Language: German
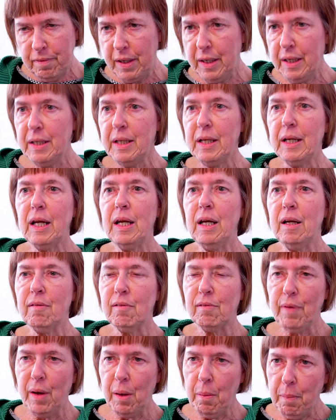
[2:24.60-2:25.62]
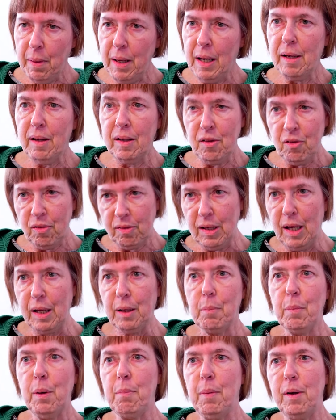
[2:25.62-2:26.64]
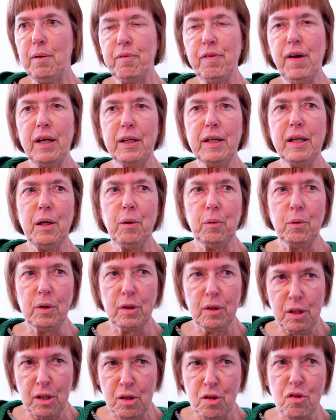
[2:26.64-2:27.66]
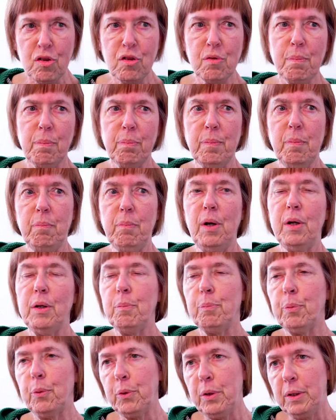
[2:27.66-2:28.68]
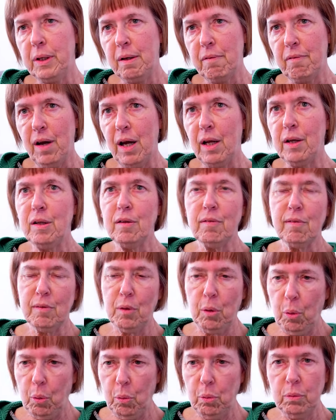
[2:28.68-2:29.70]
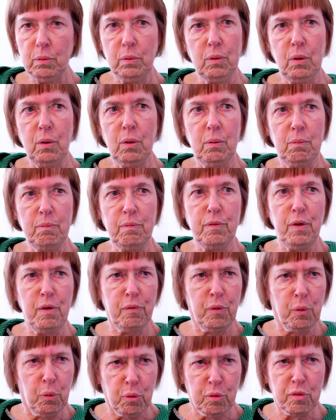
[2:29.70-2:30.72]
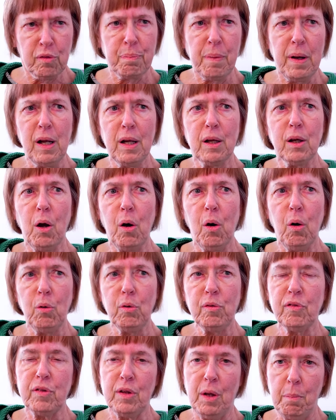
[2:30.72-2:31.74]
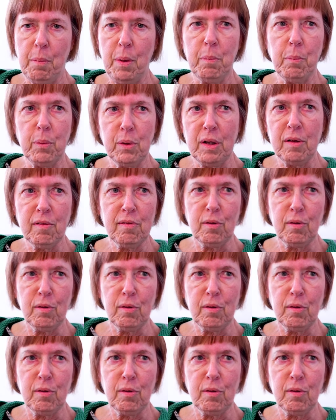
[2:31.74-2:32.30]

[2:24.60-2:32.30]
weniger, es war mehr, ich sage mal, mein Vater und ich. Mhm. Meine Brüder waren nicht so für Fußball groß, ja, meine Mutter